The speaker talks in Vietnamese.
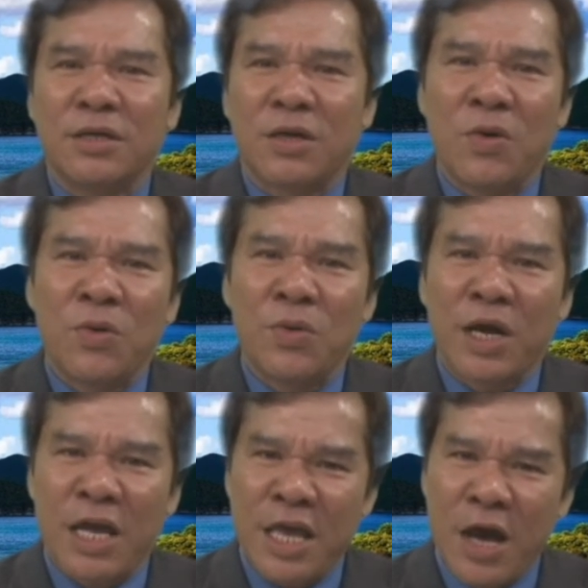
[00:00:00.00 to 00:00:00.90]
Câu
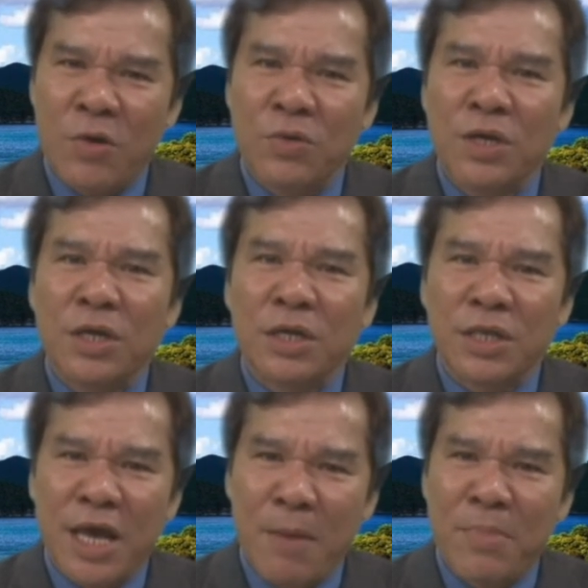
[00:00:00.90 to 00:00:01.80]
ca dao,
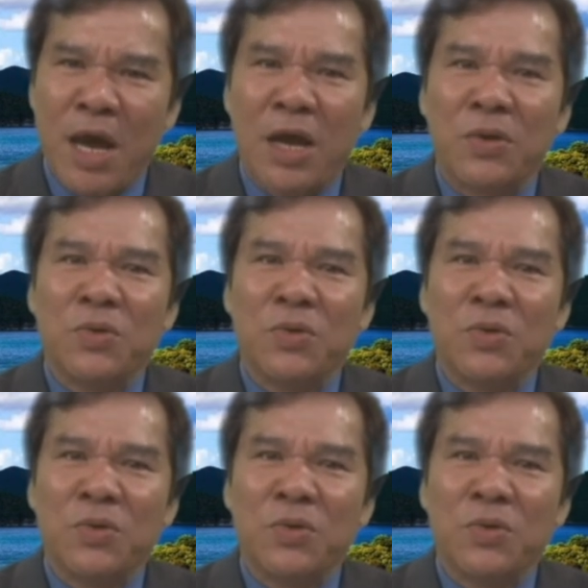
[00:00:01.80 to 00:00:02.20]
cha mẹ